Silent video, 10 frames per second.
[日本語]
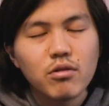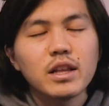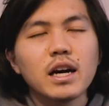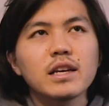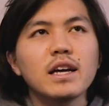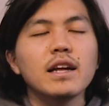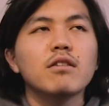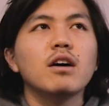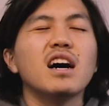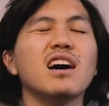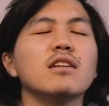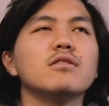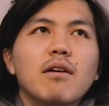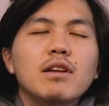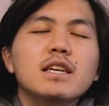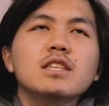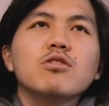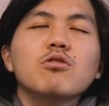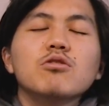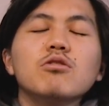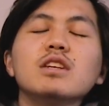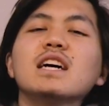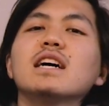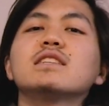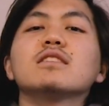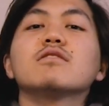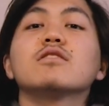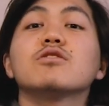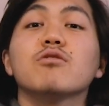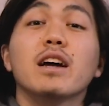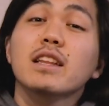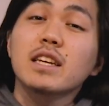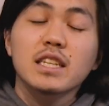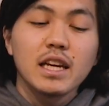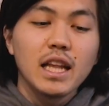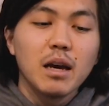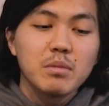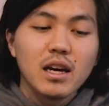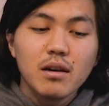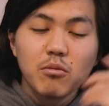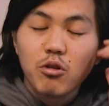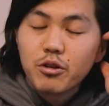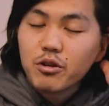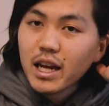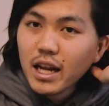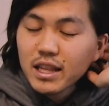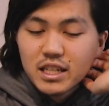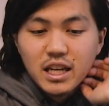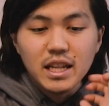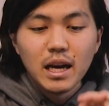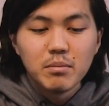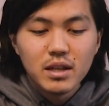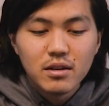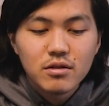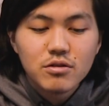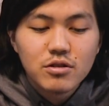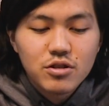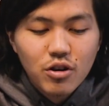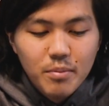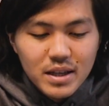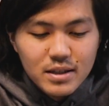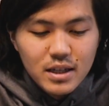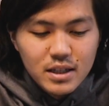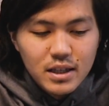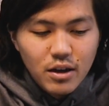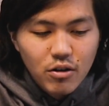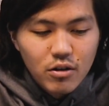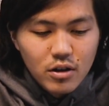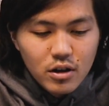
ここで書きたいのは、私のことを理解してくれる人はあなたしかいないみたいな。この世であなたしかいないみたいな。いう強いメッセージ性を。